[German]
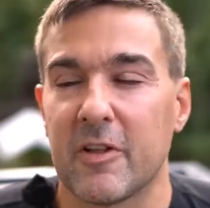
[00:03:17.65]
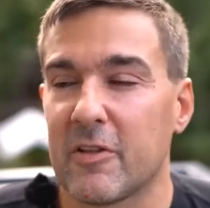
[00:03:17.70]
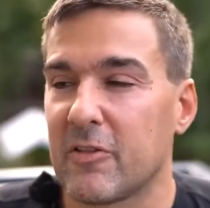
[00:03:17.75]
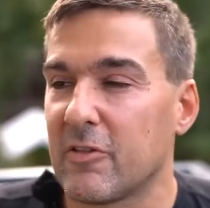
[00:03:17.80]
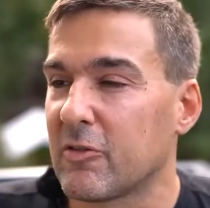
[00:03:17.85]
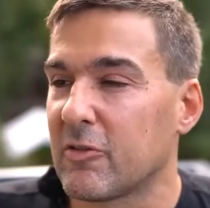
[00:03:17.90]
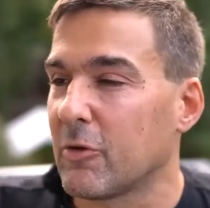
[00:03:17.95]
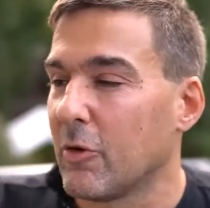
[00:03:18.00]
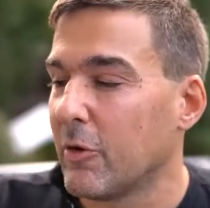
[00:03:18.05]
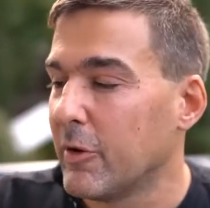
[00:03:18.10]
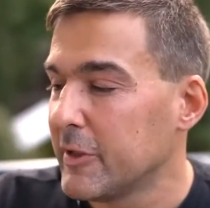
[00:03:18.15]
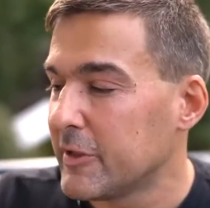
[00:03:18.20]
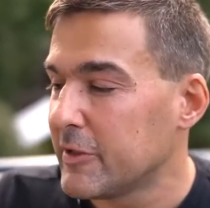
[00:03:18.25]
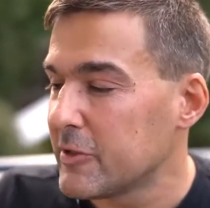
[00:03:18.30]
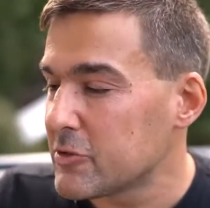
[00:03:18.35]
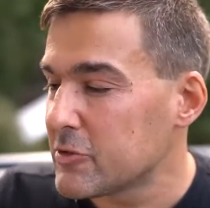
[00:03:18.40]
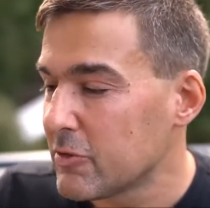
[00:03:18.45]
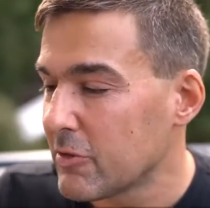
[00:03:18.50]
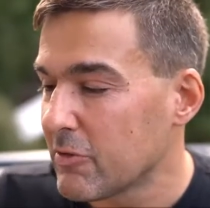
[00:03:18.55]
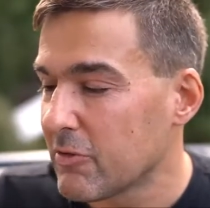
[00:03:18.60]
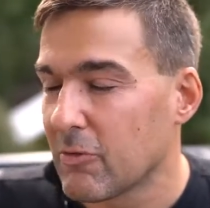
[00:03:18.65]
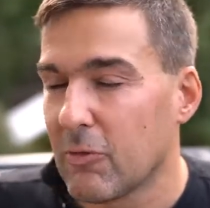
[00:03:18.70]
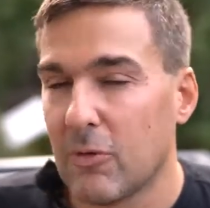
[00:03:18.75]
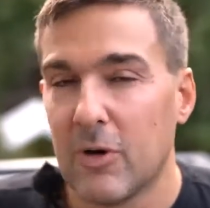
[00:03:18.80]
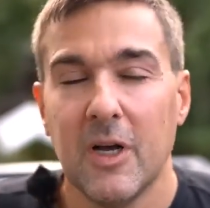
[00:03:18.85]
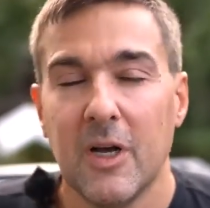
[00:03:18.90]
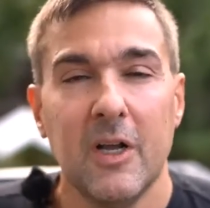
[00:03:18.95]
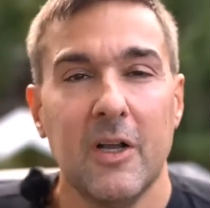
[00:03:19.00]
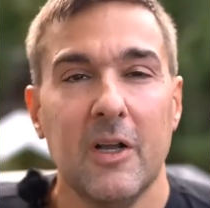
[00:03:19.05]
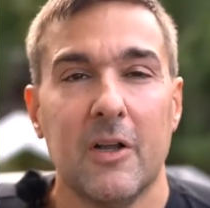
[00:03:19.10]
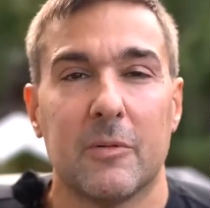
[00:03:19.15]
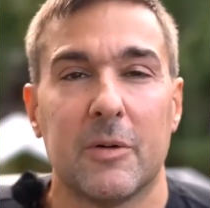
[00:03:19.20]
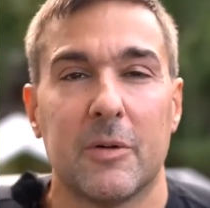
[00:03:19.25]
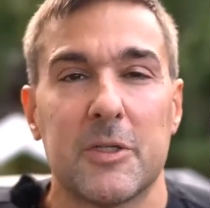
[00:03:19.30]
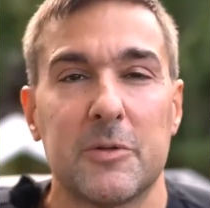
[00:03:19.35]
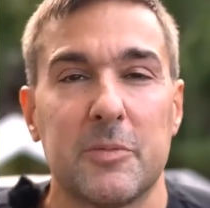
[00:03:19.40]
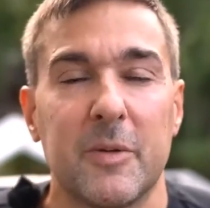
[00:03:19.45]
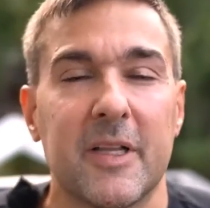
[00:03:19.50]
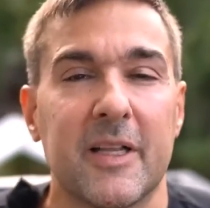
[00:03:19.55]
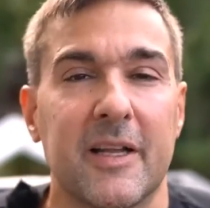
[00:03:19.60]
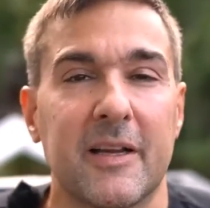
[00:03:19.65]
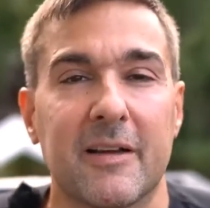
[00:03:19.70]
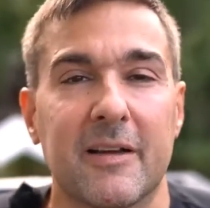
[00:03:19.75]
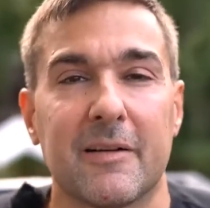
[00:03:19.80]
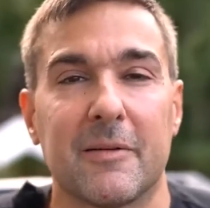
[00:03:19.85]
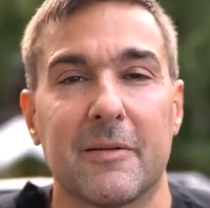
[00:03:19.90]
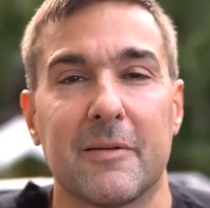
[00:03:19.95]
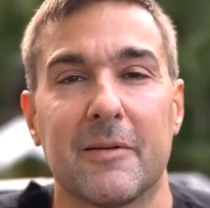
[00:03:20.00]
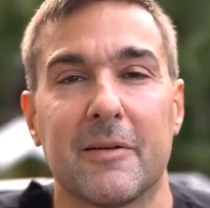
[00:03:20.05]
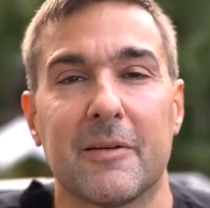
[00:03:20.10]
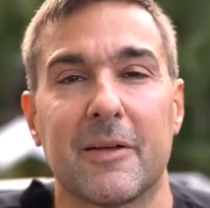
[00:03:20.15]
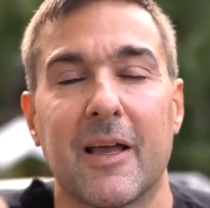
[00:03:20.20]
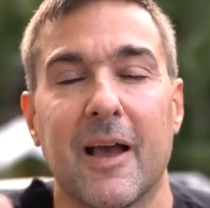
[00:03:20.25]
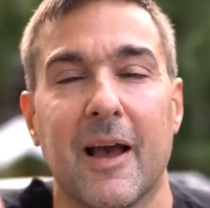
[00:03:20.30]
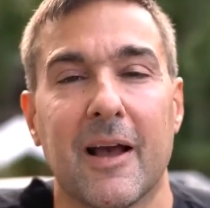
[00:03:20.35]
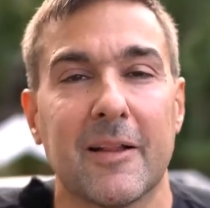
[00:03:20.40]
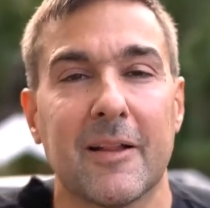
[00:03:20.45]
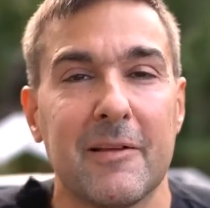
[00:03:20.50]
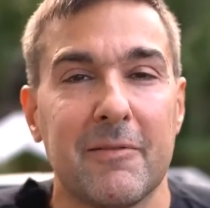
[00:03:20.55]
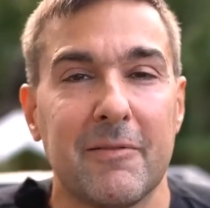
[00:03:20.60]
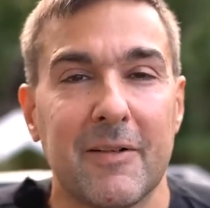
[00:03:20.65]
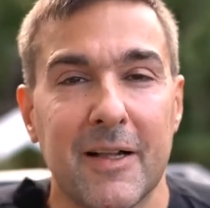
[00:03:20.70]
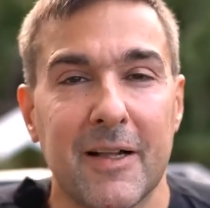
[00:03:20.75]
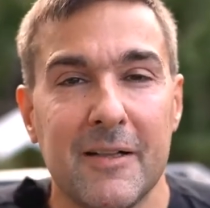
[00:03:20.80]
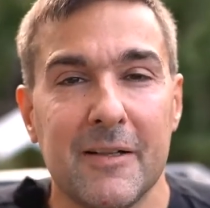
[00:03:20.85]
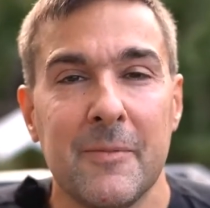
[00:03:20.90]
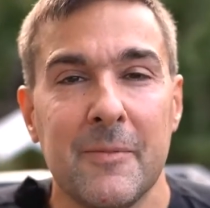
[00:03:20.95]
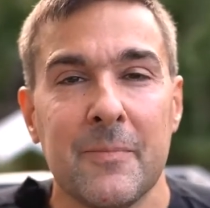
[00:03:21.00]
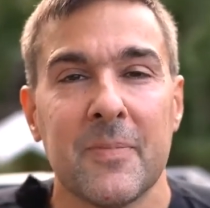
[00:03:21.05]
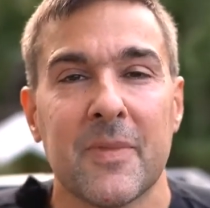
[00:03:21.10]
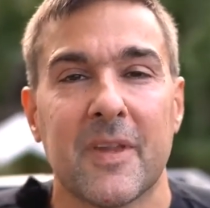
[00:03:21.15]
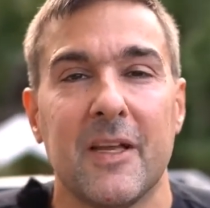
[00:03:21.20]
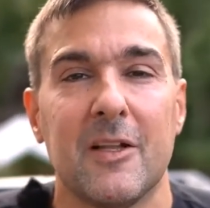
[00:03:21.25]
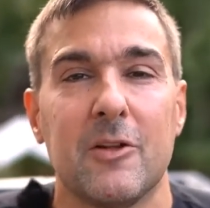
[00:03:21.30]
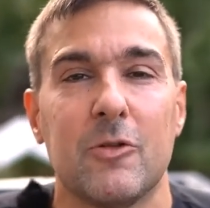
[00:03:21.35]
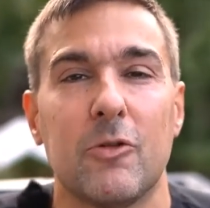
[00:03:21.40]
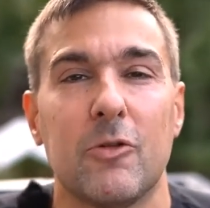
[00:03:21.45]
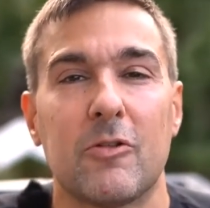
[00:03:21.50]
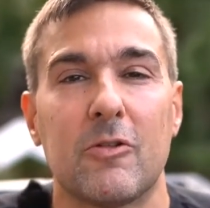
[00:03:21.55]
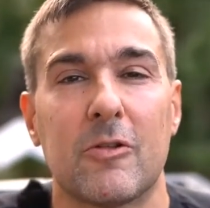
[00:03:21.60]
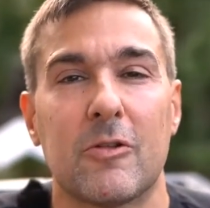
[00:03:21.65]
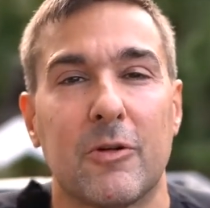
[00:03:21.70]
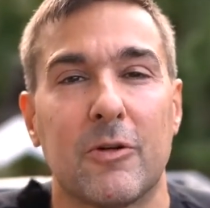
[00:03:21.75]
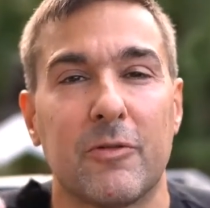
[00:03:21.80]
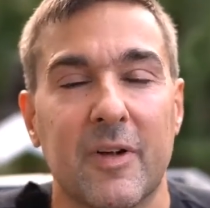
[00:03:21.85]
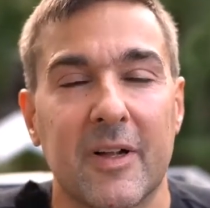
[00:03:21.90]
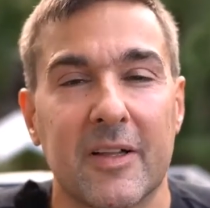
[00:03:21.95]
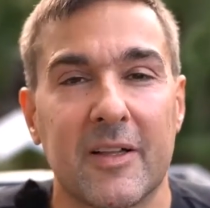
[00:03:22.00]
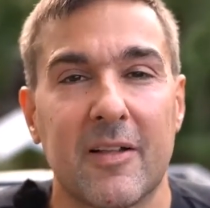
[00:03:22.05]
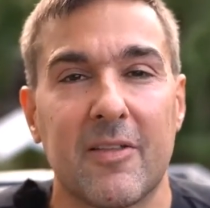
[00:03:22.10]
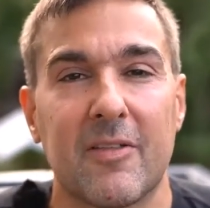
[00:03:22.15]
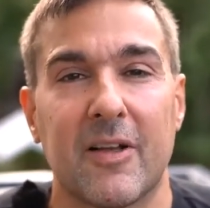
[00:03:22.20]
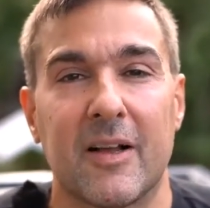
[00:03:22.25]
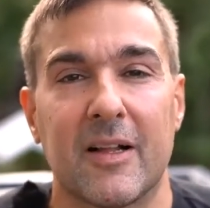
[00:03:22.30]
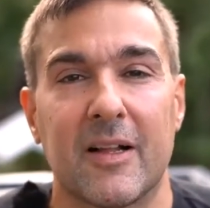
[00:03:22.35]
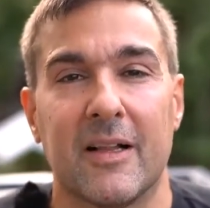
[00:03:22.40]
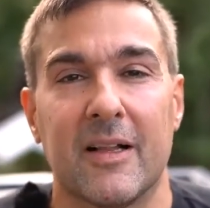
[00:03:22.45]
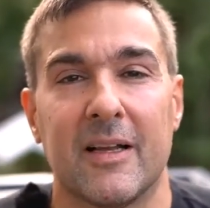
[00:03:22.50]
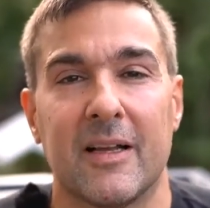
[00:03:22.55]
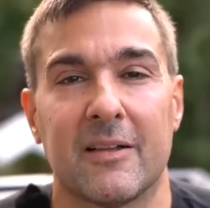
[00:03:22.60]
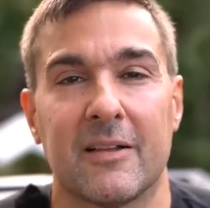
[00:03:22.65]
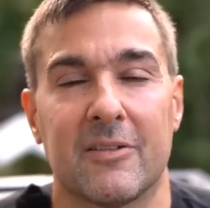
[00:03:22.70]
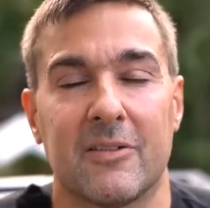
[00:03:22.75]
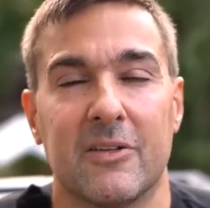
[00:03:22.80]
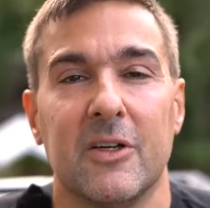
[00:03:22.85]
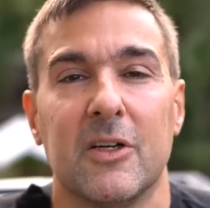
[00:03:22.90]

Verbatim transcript: Es ist heute schon so, Beispiel der äh, Karneval in Düsseldorf hat jetzt erklärt,